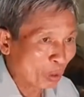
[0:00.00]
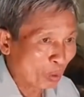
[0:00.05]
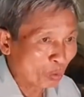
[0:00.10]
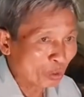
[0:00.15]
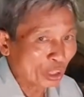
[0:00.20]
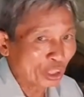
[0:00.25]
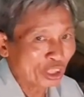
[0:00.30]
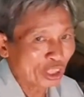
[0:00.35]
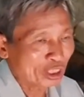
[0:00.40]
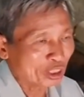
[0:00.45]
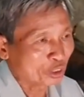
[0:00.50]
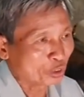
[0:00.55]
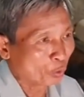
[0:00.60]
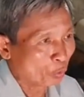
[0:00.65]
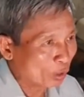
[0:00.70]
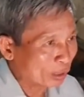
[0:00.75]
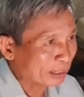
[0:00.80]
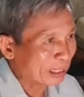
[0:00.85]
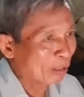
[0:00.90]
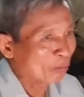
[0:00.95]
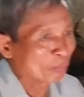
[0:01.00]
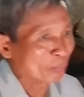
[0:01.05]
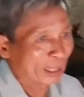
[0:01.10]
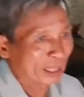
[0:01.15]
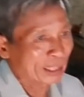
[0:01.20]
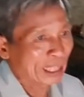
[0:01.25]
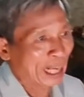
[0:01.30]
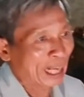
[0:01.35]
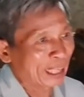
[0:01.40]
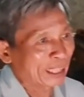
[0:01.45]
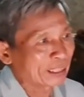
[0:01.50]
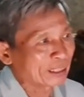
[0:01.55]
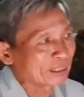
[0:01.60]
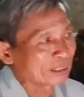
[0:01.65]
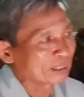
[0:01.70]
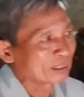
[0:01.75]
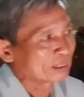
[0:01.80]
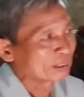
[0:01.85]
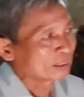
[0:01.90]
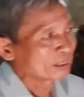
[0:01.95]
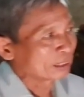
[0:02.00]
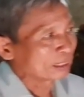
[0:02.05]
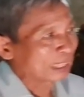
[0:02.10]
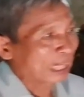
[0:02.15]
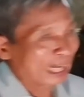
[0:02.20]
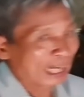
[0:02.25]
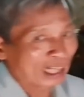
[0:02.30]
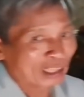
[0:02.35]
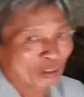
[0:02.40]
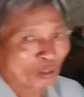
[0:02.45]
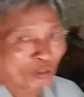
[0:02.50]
ngủ được suốt trong mấy ngày kẻ